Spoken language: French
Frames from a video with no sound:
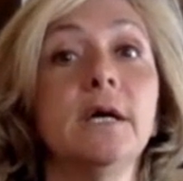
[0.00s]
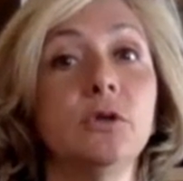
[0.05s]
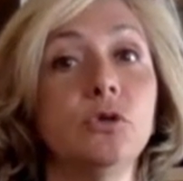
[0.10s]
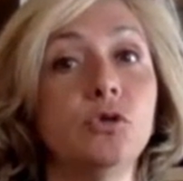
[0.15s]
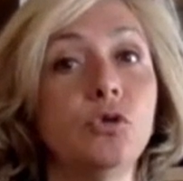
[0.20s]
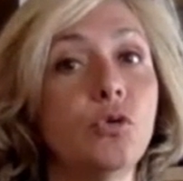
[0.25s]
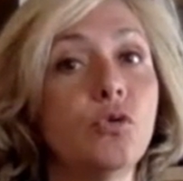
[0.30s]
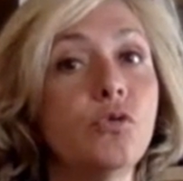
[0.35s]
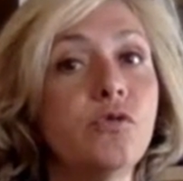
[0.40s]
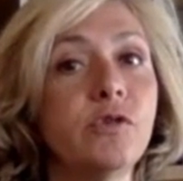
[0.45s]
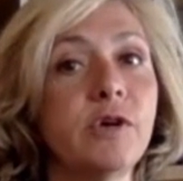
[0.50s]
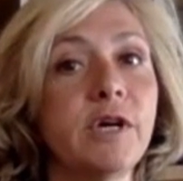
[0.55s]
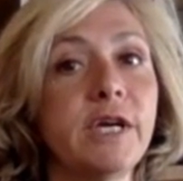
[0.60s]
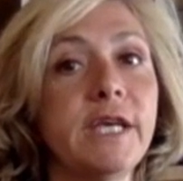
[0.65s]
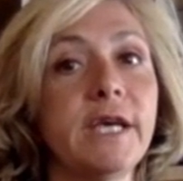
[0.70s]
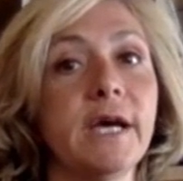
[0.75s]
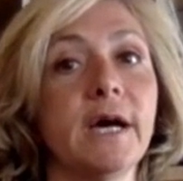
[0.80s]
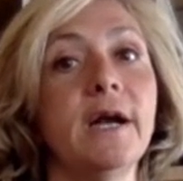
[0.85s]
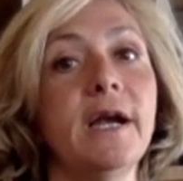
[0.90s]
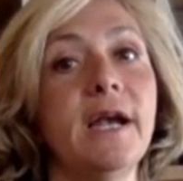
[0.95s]
de
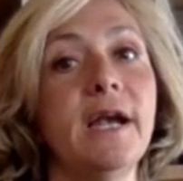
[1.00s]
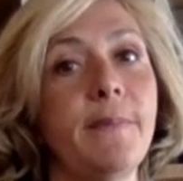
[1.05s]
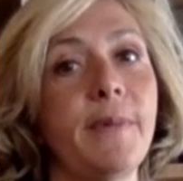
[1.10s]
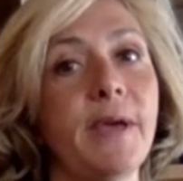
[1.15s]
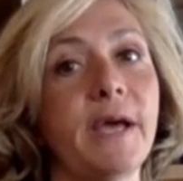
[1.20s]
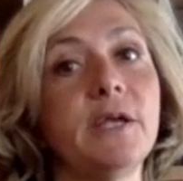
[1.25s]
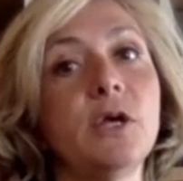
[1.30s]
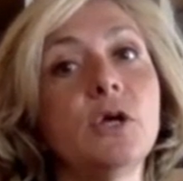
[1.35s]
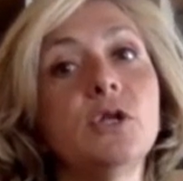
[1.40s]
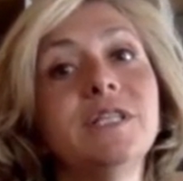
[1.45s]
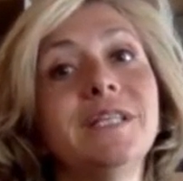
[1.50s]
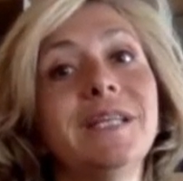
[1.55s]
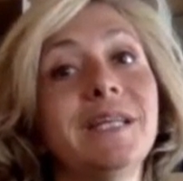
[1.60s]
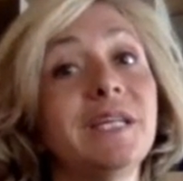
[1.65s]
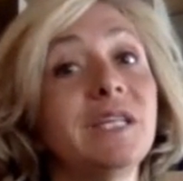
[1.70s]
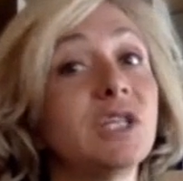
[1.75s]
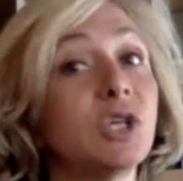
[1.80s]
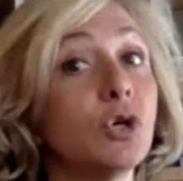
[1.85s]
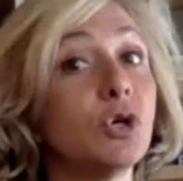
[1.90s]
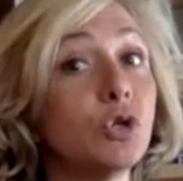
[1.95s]
couvrir la période
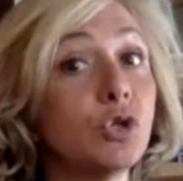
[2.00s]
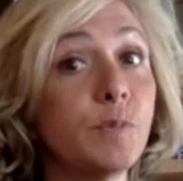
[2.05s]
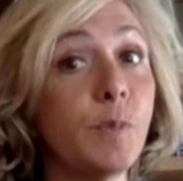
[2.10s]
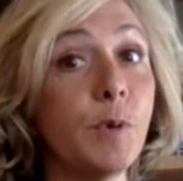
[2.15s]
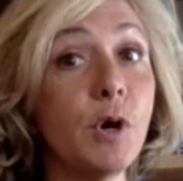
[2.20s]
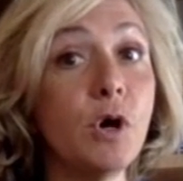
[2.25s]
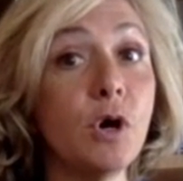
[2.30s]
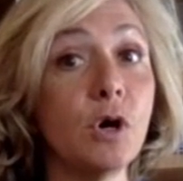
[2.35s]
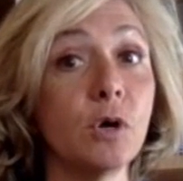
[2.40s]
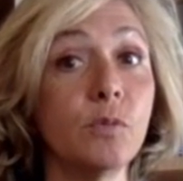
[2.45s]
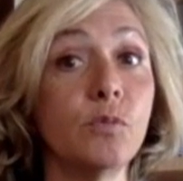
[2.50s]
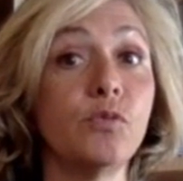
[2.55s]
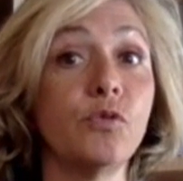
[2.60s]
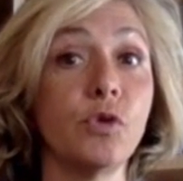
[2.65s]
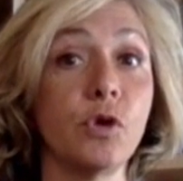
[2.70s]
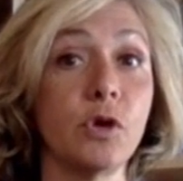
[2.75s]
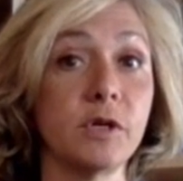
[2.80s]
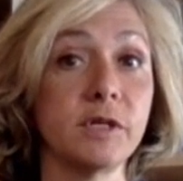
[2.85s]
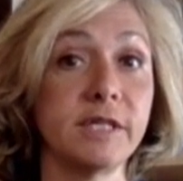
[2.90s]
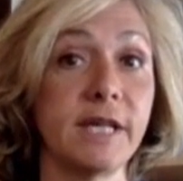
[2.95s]
des transports pour
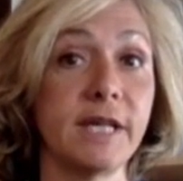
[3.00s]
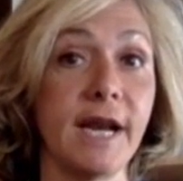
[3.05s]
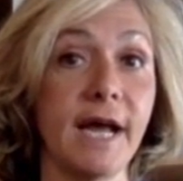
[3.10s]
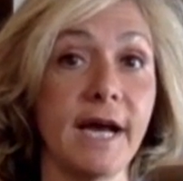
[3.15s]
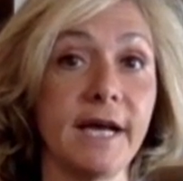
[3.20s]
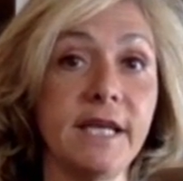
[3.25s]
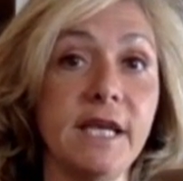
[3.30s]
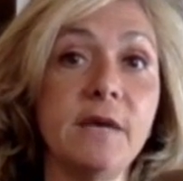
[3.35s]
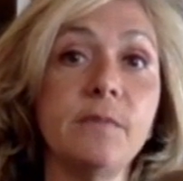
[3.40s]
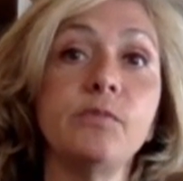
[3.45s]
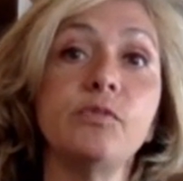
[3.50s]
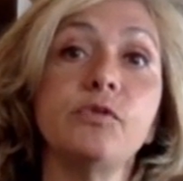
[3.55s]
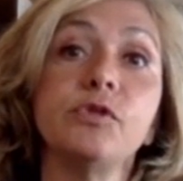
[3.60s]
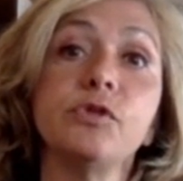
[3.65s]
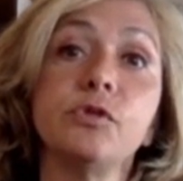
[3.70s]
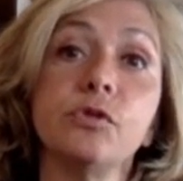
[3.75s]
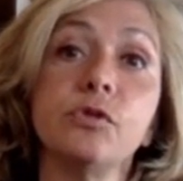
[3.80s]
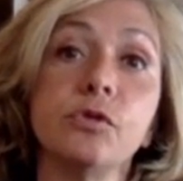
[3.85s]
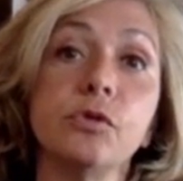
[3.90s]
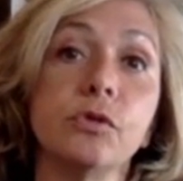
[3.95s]
leurs salariés,
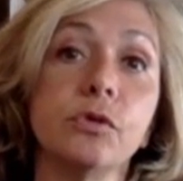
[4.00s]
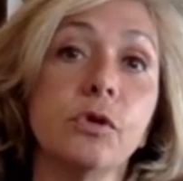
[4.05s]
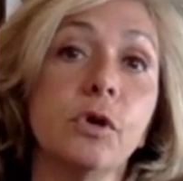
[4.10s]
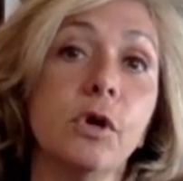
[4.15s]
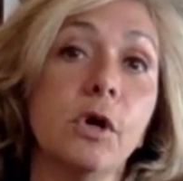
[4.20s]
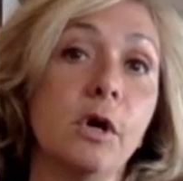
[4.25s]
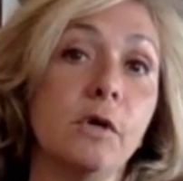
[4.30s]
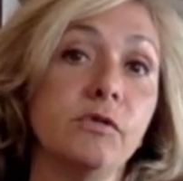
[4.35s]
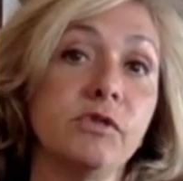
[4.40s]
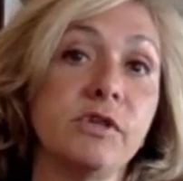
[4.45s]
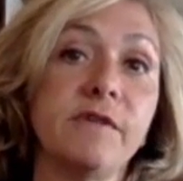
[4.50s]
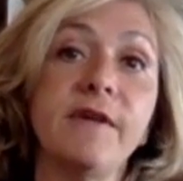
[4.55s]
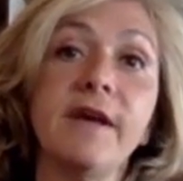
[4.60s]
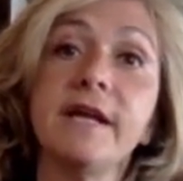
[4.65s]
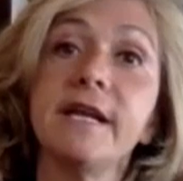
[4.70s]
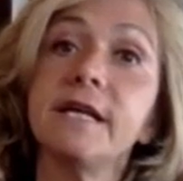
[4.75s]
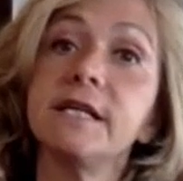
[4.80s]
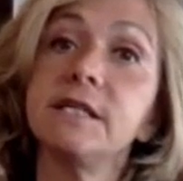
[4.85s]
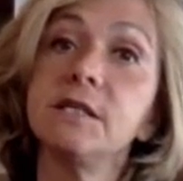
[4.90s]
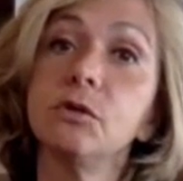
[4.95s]
puisque, vous savez,
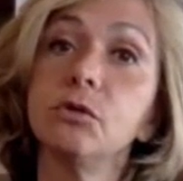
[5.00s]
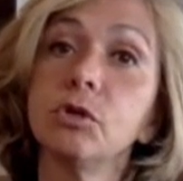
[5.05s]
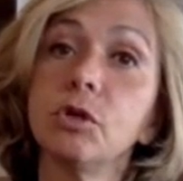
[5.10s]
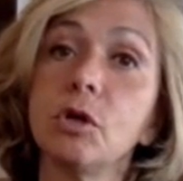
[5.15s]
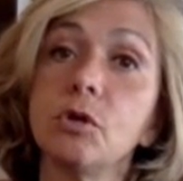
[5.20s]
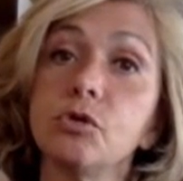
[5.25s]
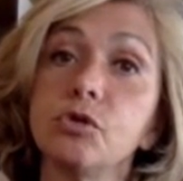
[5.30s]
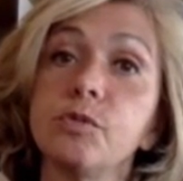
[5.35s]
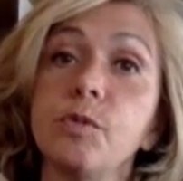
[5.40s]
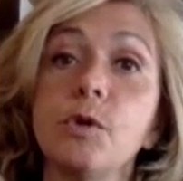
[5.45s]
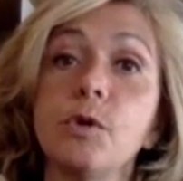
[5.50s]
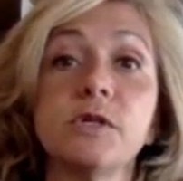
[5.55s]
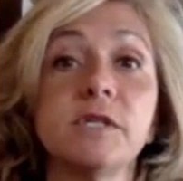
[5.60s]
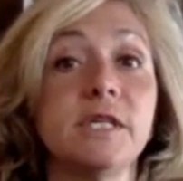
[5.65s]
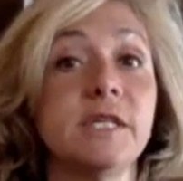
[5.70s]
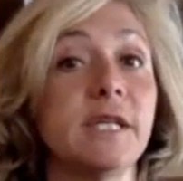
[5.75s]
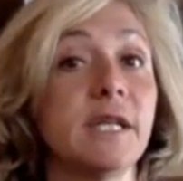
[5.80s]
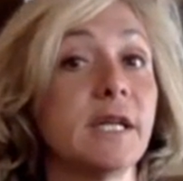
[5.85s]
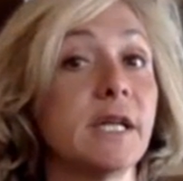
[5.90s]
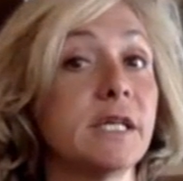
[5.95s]
un accident de transport,
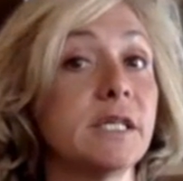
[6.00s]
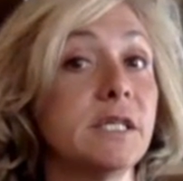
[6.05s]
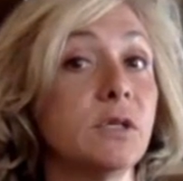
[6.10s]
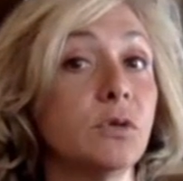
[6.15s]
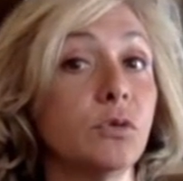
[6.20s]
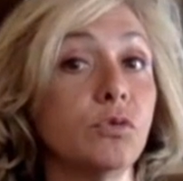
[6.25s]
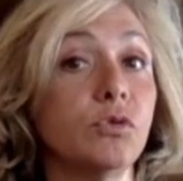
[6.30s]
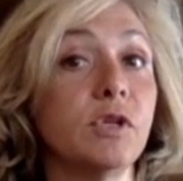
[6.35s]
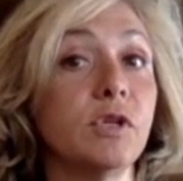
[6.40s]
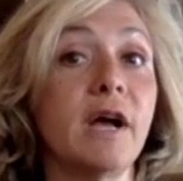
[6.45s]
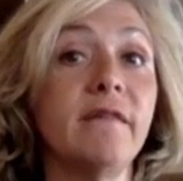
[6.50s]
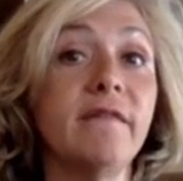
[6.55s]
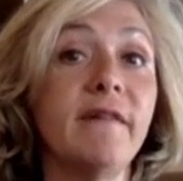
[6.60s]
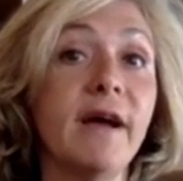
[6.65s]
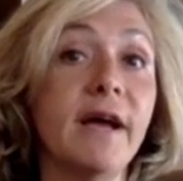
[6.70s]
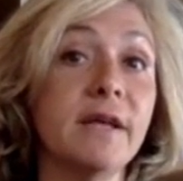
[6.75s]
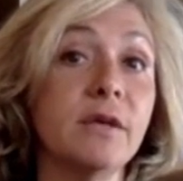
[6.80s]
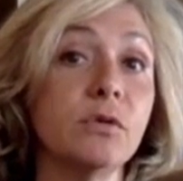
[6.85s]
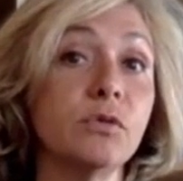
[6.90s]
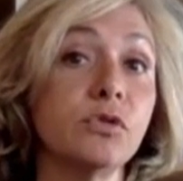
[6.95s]
c'est un accident du
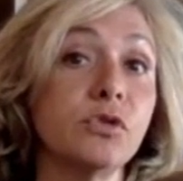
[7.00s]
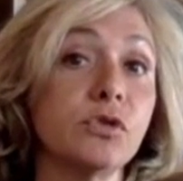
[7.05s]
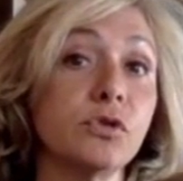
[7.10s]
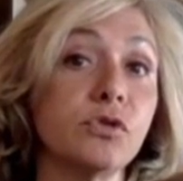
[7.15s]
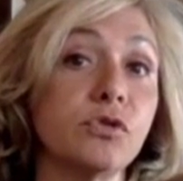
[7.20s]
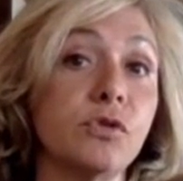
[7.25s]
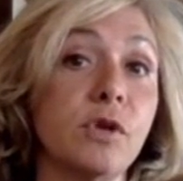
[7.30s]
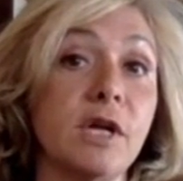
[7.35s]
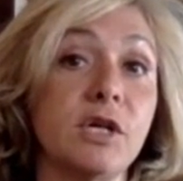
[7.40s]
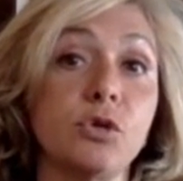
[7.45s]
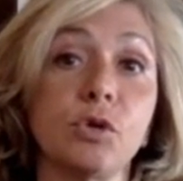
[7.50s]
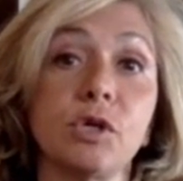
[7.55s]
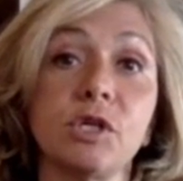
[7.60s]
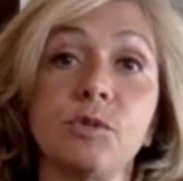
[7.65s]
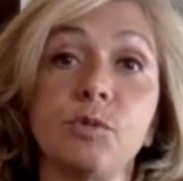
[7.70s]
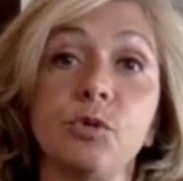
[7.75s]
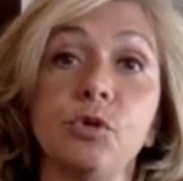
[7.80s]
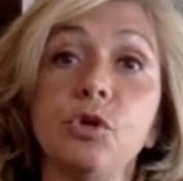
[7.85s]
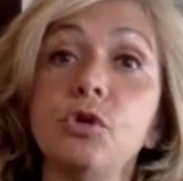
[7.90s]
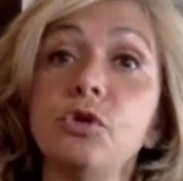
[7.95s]
travail au sens de la
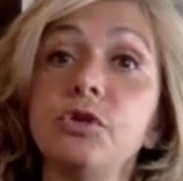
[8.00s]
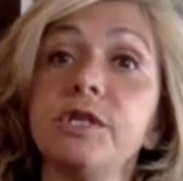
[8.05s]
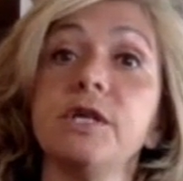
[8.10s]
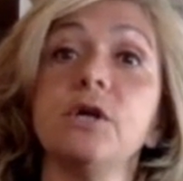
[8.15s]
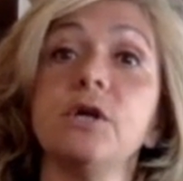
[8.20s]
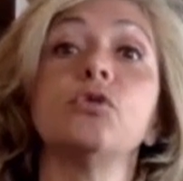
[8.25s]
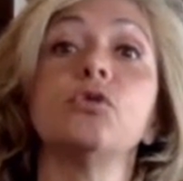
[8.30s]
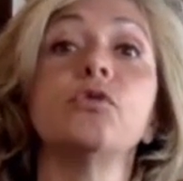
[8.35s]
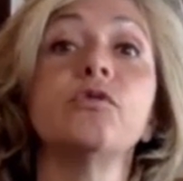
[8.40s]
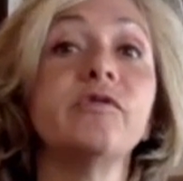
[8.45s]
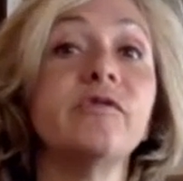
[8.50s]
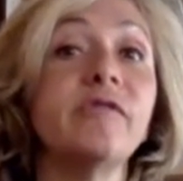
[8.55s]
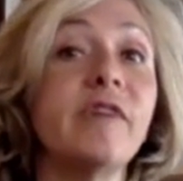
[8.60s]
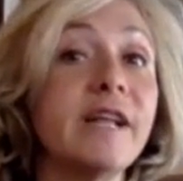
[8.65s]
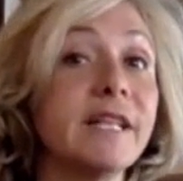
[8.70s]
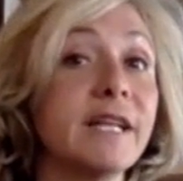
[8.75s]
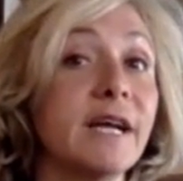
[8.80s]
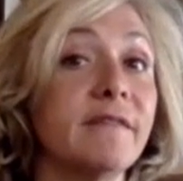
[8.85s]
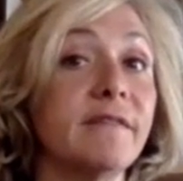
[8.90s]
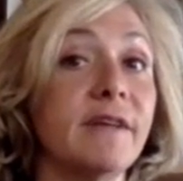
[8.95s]
jurisprudence, et quand on va
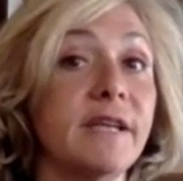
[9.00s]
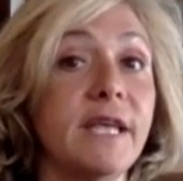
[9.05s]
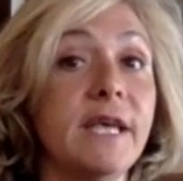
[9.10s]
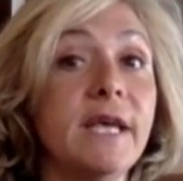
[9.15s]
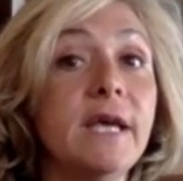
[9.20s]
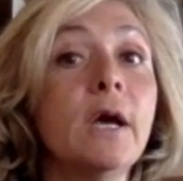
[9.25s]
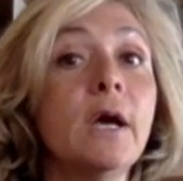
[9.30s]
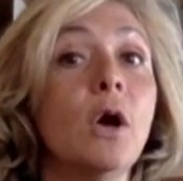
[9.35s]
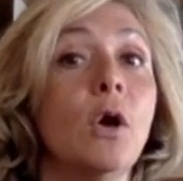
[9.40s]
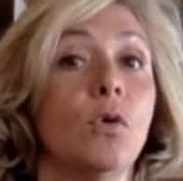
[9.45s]
travailler,